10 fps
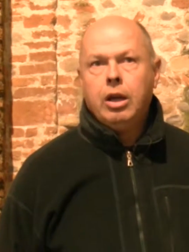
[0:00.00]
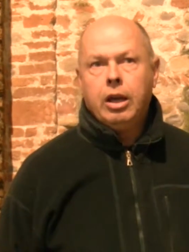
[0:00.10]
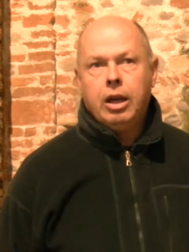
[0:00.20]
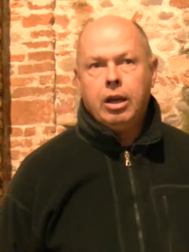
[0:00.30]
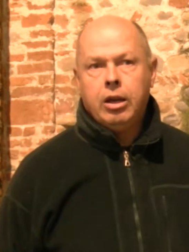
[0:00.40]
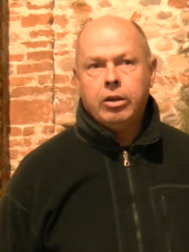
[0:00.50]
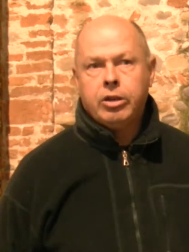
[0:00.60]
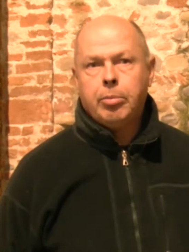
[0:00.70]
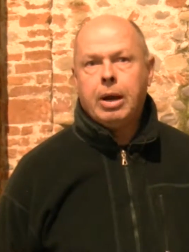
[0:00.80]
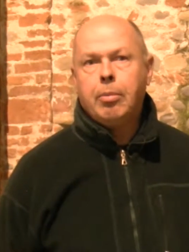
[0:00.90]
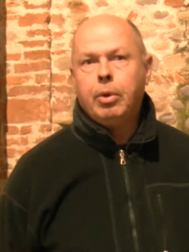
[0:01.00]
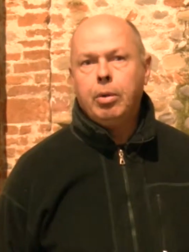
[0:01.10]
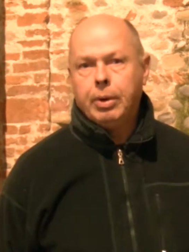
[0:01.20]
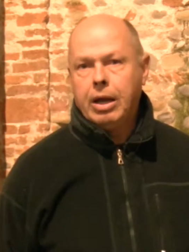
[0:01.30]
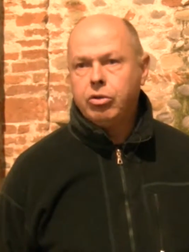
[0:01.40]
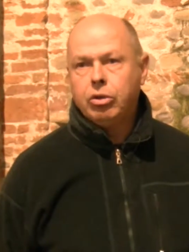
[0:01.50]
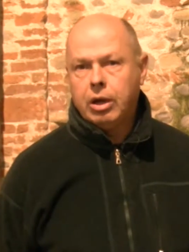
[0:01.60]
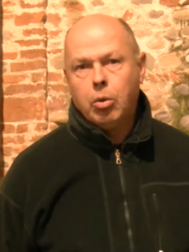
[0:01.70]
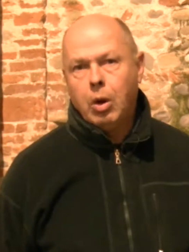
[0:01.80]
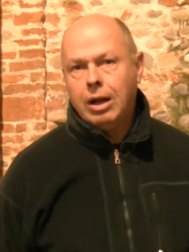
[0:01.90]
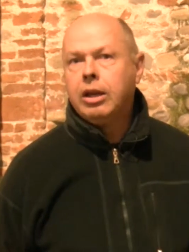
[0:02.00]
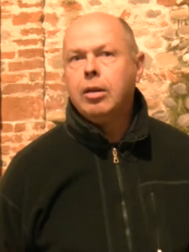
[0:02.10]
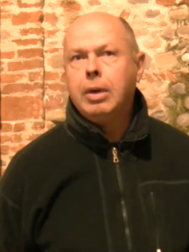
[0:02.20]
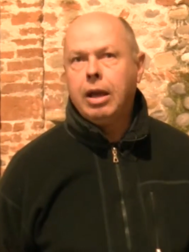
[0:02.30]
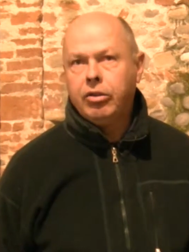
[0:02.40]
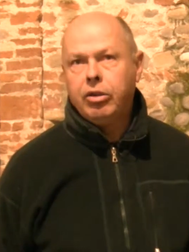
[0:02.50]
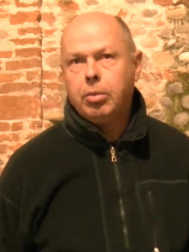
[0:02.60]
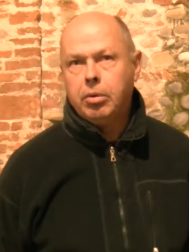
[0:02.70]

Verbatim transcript: e saprà poi il prezzo tra qualche mese,